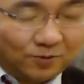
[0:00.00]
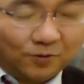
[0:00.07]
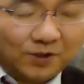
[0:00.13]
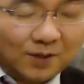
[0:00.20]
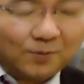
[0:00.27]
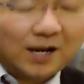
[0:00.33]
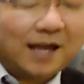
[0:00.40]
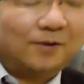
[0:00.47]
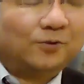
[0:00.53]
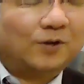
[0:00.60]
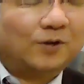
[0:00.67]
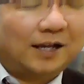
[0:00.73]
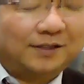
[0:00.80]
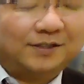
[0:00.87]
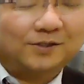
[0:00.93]
とんでもないこ
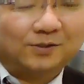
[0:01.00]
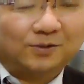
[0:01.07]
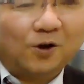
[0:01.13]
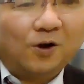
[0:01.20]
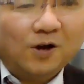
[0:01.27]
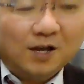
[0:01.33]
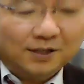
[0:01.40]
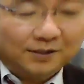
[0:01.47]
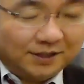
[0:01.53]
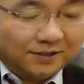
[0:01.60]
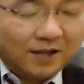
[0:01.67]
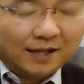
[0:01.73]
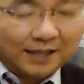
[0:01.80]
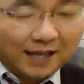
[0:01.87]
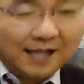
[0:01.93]
とかっちゅうと
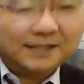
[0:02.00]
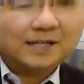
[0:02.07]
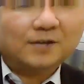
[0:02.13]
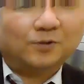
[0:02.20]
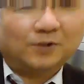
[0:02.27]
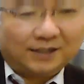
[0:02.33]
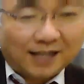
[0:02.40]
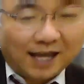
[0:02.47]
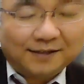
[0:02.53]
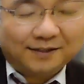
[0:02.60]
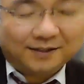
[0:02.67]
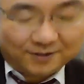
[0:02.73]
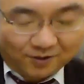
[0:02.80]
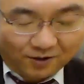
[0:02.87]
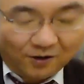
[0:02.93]
実は大したことじゃないん
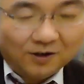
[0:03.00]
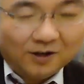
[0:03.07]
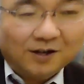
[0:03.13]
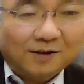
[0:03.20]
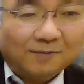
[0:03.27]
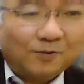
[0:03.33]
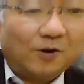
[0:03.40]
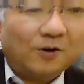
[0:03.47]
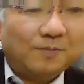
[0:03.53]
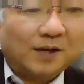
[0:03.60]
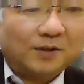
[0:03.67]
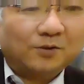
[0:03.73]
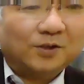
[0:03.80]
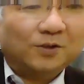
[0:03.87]
ですよ。もう今